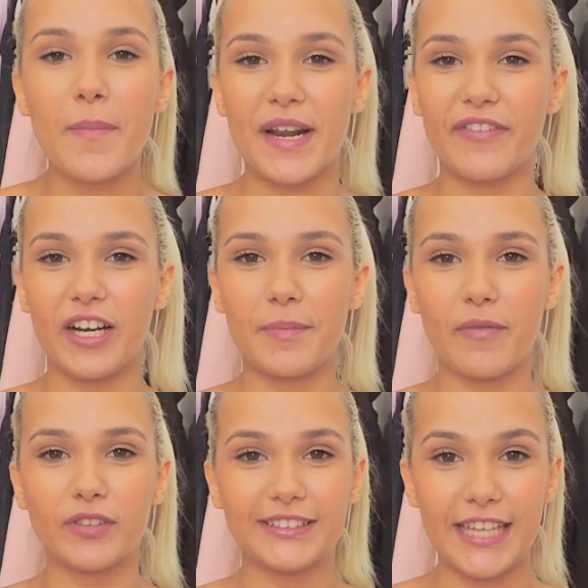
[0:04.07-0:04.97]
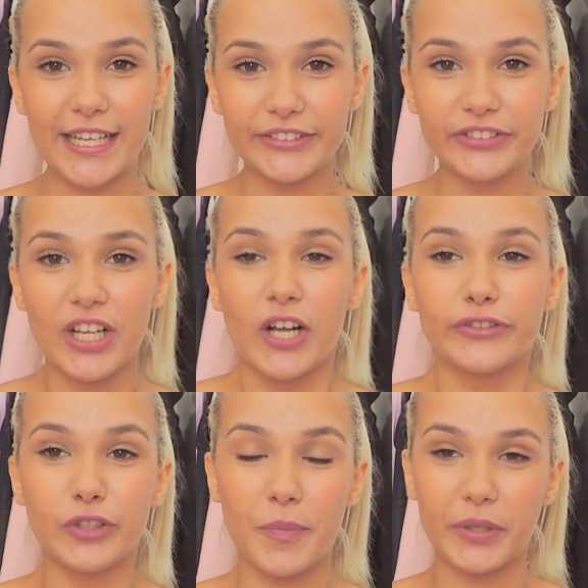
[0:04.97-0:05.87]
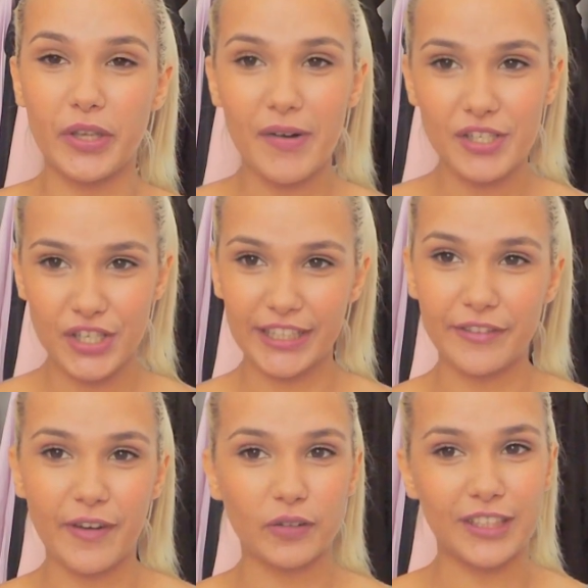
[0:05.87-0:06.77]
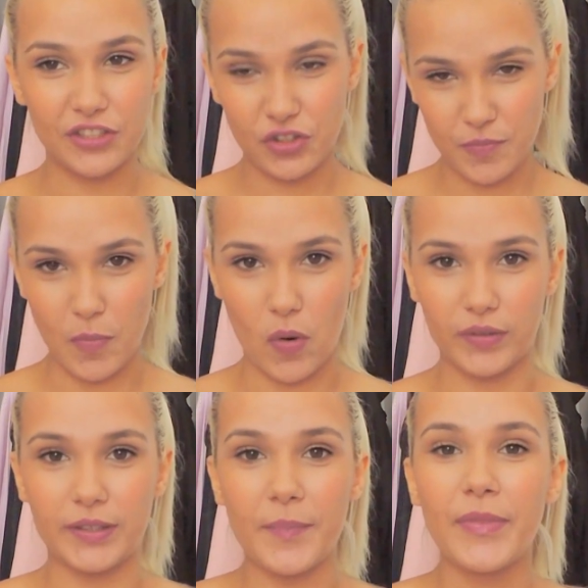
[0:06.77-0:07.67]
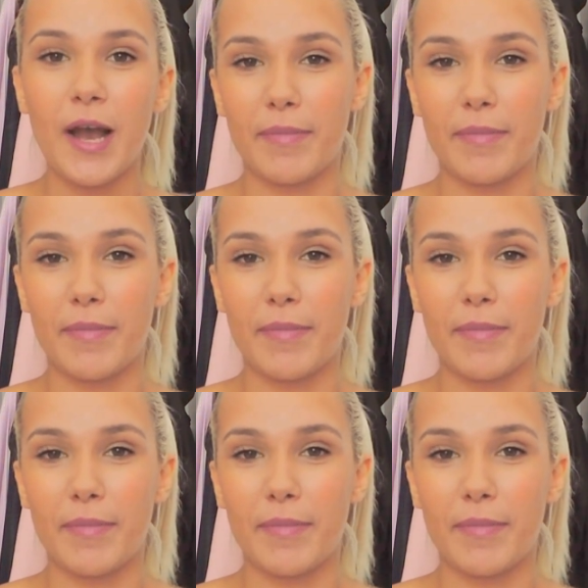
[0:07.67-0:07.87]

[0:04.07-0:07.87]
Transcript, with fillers: para falar pra vocês sobre o que eu achei da faculdade de moda,